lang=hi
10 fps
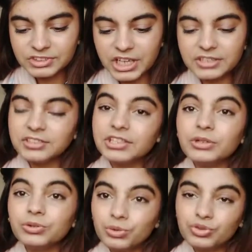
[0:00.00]
शायद
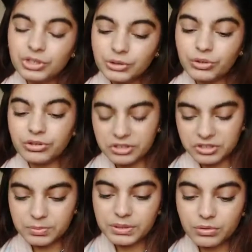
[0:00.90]
इनकी दूसरी कोई
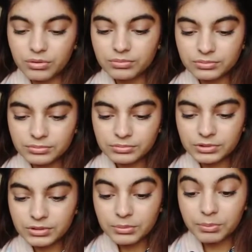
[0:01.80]
रेसिपी हो
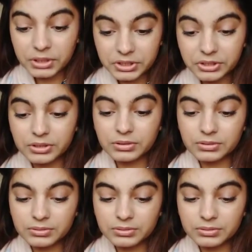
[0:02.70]
बटर